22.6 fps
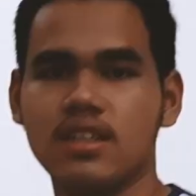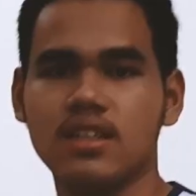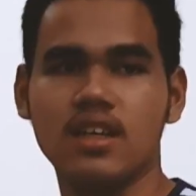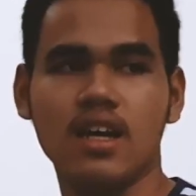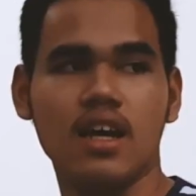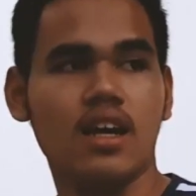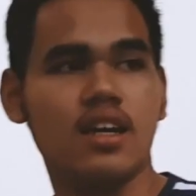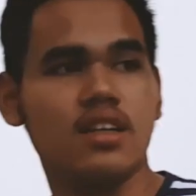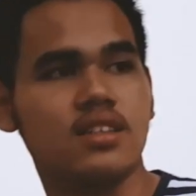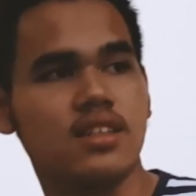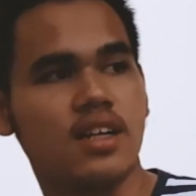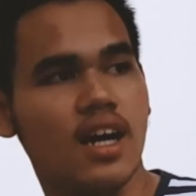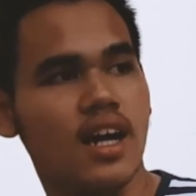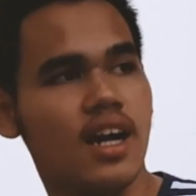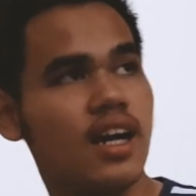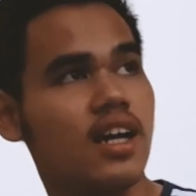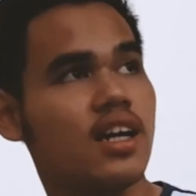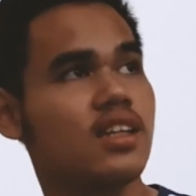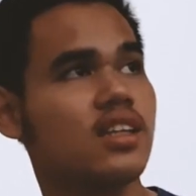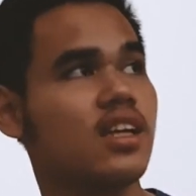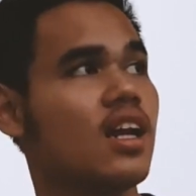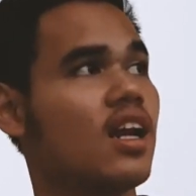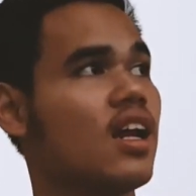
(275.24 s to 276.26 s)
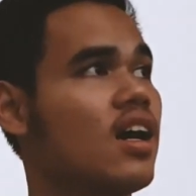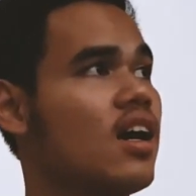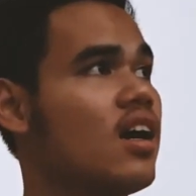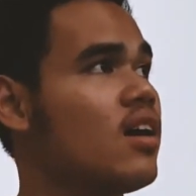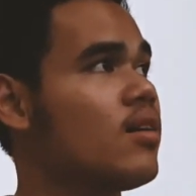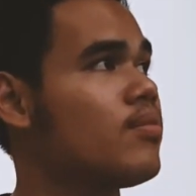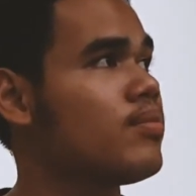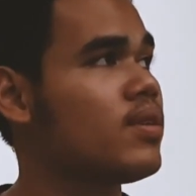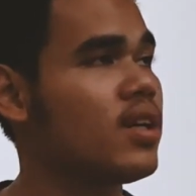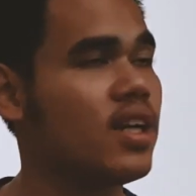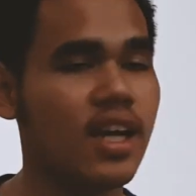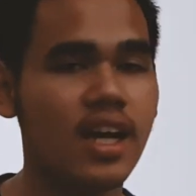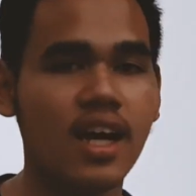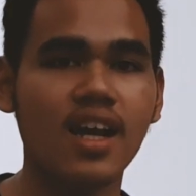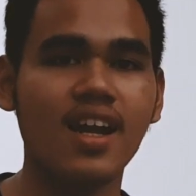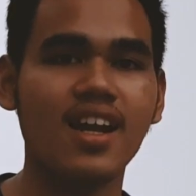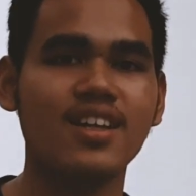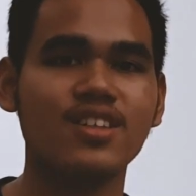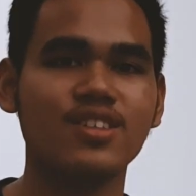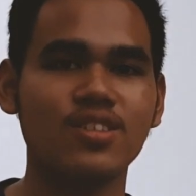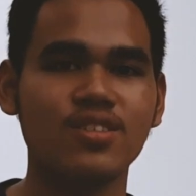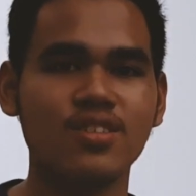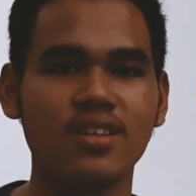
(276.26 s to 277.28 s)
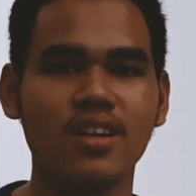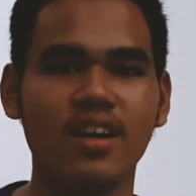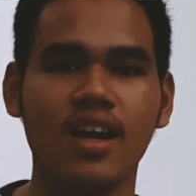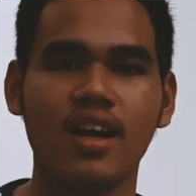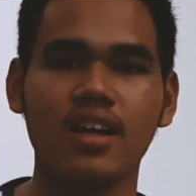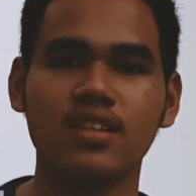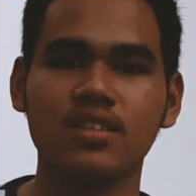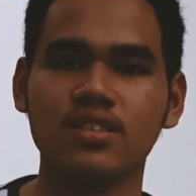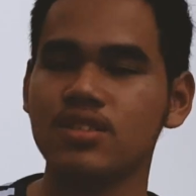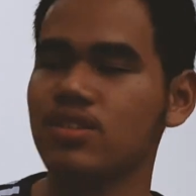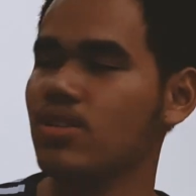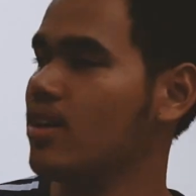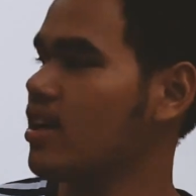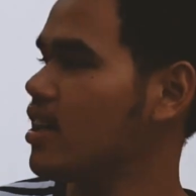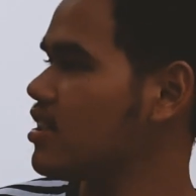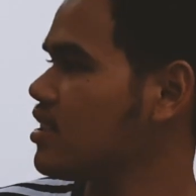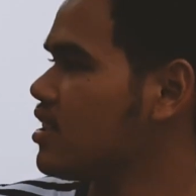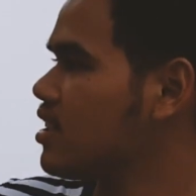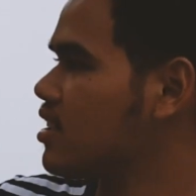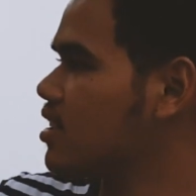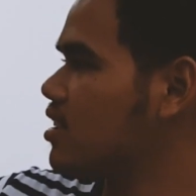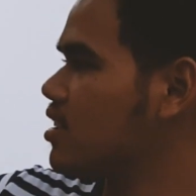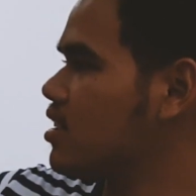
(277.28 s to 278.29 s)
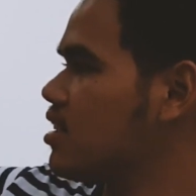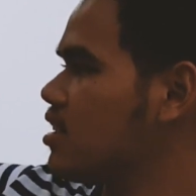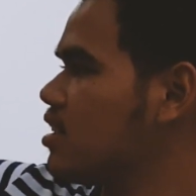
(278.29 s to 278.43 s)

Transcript: ya sekarang kita lah mendingan langsung langsung aja ke